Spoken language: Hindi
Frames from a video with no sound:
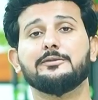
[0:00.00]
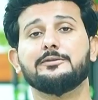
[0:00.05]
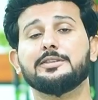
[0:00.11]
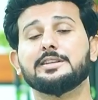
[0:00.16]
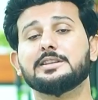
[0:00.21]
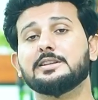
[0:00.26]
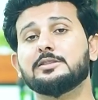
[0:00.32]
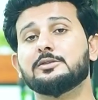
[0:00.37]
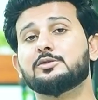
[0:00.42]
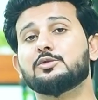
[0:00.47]

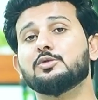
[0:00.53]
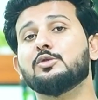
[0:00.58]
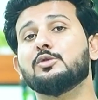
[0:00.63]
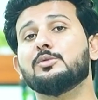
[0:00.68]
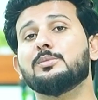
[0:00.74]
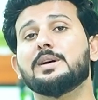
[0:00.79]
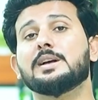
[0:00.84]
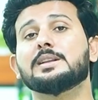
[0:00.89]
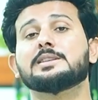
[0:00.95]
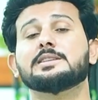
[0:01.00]
विद इन
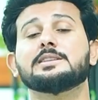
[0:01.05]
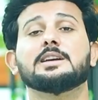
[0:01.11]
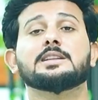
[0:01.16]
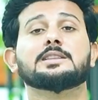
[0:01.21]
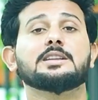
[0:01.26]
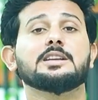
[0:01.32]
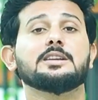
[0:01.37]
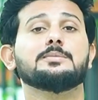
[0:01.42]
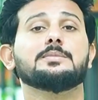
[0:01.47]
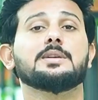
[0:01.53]
टू मंथ या
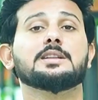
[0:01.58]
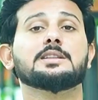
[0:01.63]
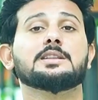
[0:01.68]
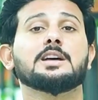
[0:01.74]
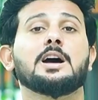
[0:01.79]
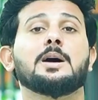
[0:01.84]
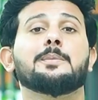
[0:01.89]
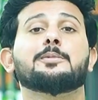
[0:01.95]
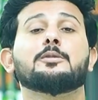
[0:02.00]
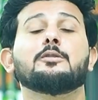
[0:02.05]
थ्री मंथ
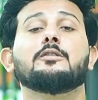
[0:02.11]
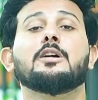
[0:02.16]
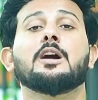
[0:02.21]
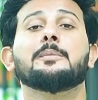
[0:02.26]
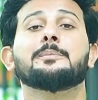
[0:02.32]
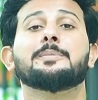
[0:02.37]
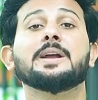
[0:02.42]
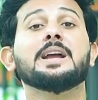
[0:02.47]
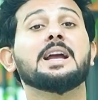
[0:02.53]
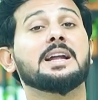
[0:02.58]
आपको
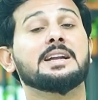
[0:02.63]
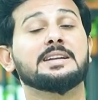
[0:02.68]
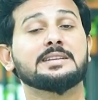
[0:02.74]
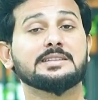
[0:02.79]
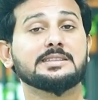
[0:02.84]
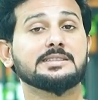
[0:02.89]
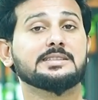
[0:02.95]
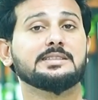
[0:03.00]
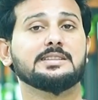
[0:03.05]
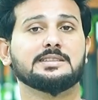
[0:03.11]
वहाँ पर
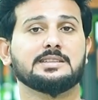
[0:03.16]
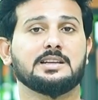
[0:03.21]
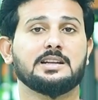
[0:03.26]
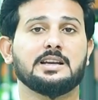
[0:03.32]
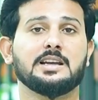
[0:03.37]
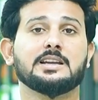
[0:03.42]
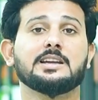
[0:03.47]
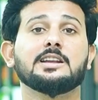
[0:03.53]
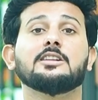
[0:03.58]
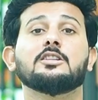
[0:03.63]
एंट्रेंस नज़र
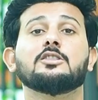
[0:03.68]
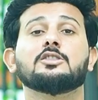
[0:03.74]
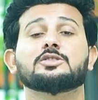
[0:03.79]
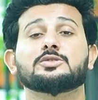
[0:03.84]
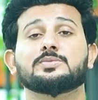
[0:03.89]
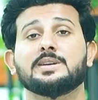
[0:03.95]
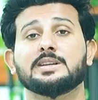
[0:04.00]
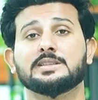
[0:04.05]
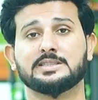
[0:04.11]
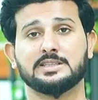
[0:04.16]
आएगी लाहौर
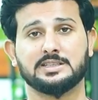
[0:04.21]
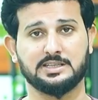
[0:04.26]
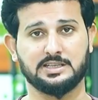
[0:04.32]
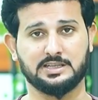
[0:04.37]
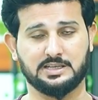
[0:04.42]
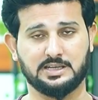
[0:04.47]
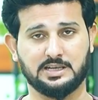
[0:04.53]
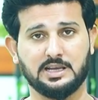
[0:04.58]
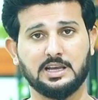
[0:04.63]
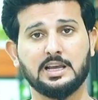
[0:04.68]
स्मार्ट
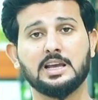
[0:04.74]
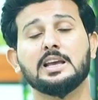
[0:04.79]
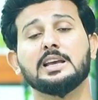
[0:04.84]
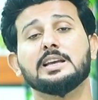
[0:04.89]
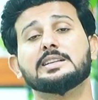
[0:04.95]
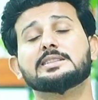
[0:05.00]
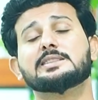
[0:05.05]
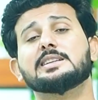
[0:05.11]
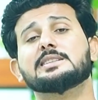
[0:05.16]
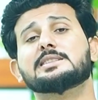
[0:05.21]
सिटी की
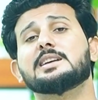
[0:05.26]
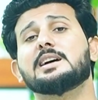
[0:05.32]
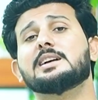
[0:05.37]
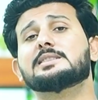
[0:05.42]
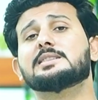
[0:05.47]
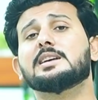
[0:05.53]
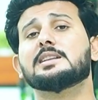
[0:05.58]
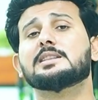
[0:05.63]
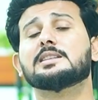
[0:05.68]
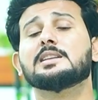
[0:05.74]
इसके
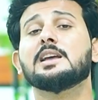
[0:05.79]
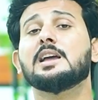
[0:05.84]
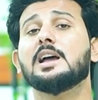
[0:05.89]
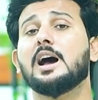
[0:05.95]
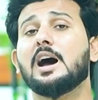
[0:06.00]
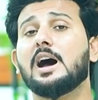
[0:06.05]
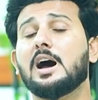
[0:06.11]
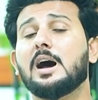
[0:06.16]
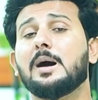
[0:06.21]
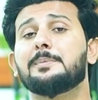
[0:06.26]
साथ साथ
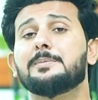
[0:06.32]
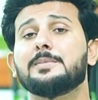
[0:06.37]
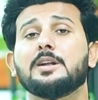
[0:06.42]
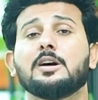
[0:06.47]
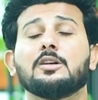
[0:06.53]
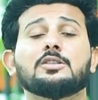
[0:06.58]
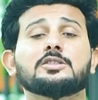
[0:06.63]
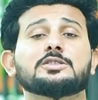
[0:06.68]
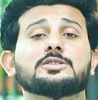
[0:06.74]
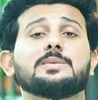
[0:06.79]
आप
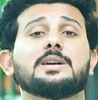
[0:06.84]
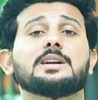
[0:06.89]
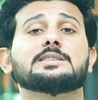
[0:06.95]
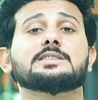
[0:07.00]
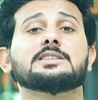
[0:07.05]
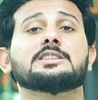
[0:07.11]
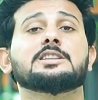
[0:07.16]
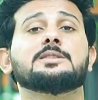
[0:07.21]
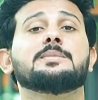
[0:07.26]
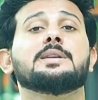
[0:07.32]
लाहौर स्मार्ट
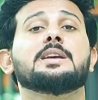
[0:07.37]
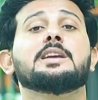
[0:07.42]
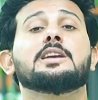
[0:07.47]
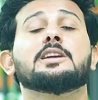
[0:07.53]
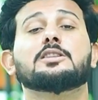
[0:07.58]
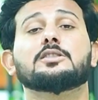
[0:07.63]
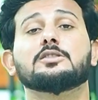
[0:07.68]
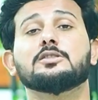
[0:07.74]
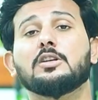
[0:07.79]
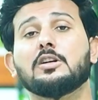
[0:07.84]
सिटी में
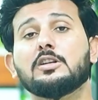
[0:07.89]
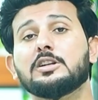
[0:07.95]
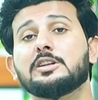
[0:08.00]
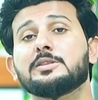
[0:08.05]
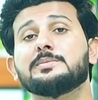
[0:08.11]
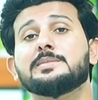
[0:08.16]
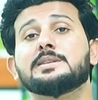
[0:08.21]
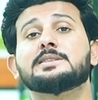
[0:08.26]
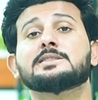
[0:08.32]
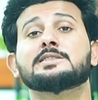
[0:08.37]

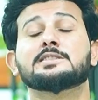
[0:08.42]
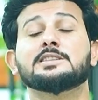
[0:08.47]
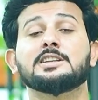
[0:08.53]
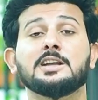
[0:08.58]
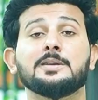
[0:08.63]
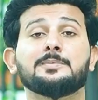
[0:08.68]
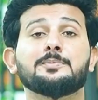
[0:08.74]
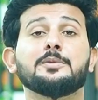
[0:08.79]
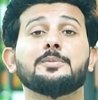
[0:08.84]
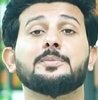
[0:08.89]
इकनॉलेजमेंट
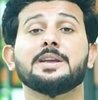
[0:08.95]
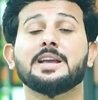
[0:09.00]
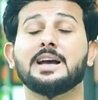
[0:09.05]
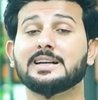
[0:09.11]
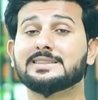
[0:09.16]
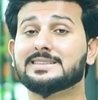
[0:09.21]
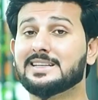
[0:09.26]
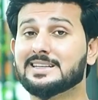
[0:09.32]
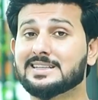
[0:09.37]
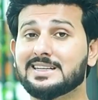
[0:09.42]
स्लिप भी
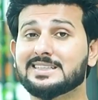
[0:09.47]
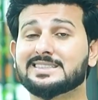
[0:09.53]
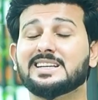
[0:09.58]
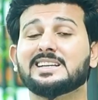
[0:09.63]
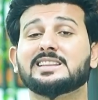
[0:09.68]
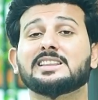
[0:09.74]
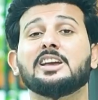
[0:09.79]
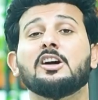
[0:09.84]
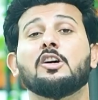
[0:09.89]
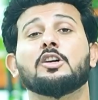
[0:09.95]
हासिल कर
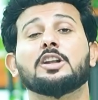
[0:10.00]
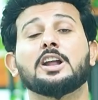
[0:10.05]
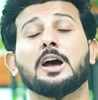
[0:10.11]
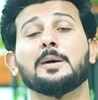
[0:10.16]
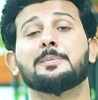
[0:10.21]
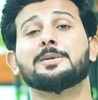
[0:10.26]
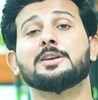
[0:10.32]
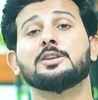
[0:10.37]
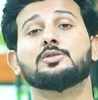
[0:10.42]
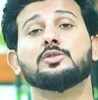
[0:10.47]
सकते हैं और
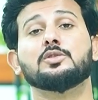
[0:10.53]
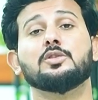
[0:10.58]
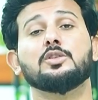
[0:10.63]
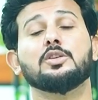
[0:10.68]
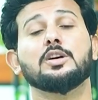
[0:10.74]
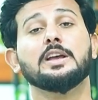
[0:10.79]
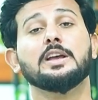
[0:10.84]
आपकी जो